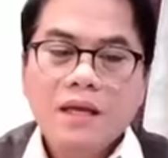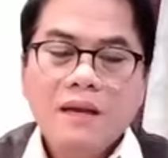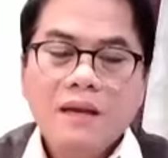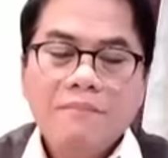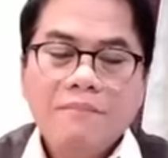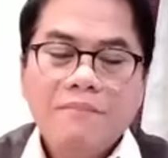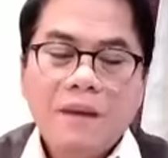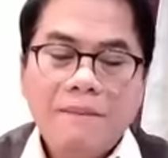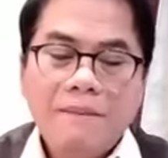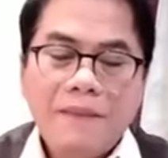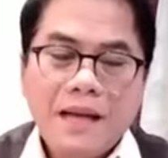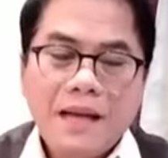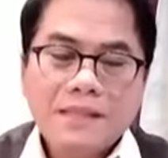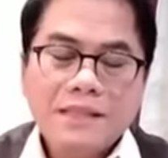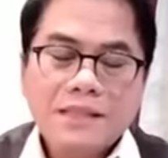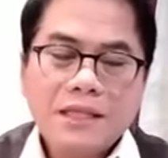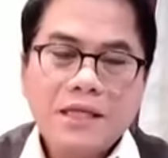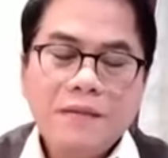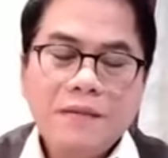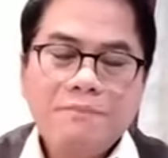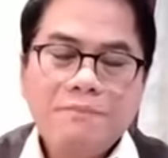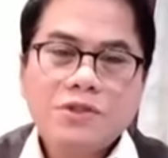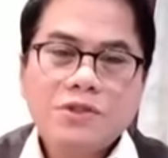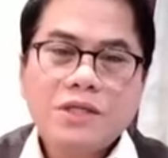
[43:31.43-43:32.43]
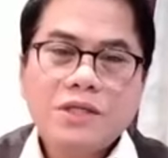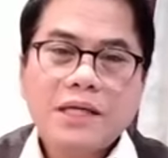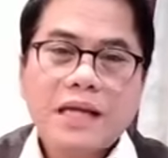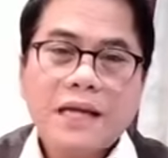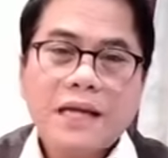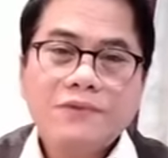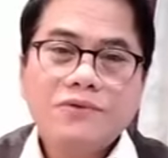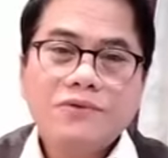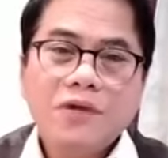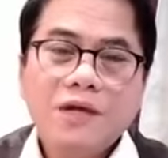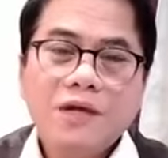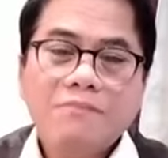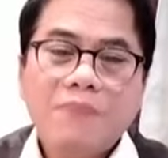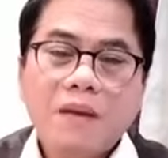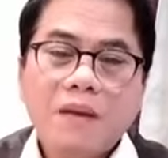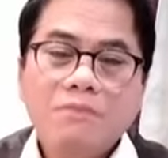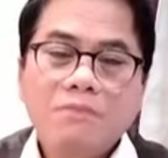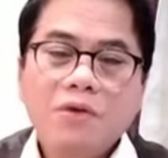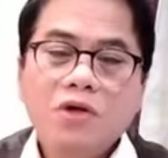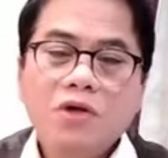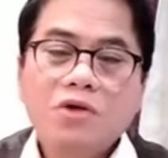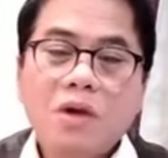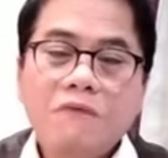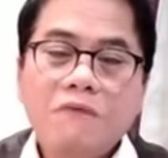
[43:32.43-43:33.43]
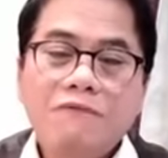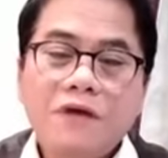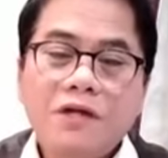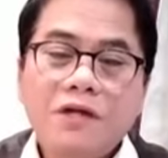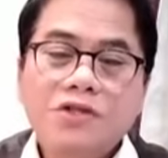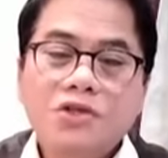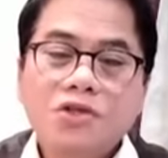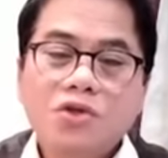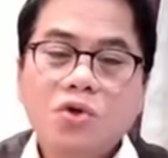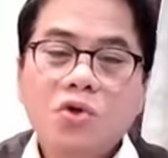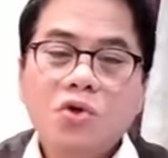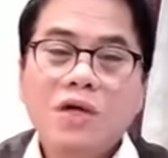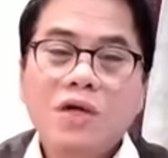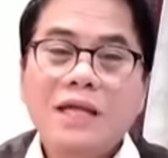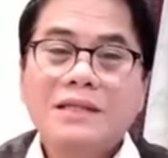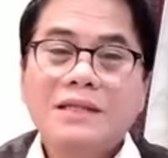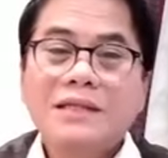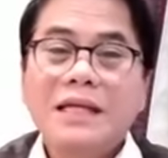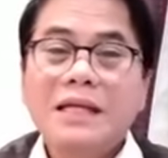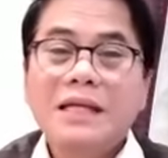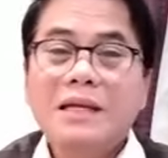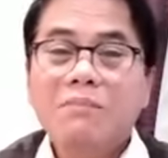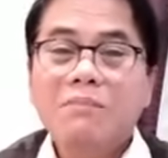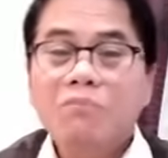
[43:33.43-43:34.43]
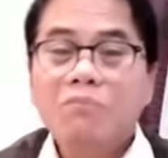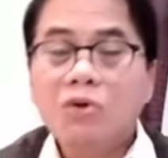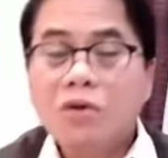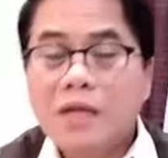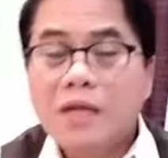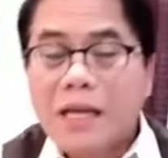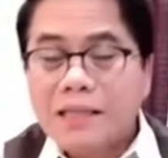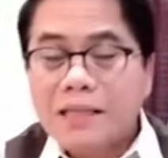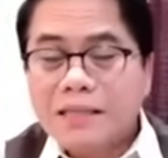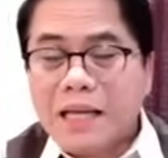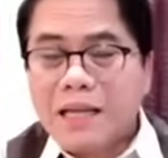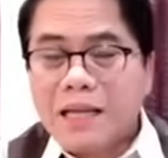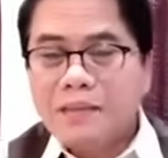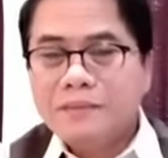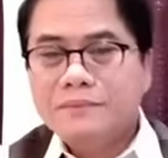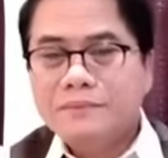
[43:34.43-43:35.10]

Mabasa din po sa Catholic Bible Doi version o Latina Vulgata.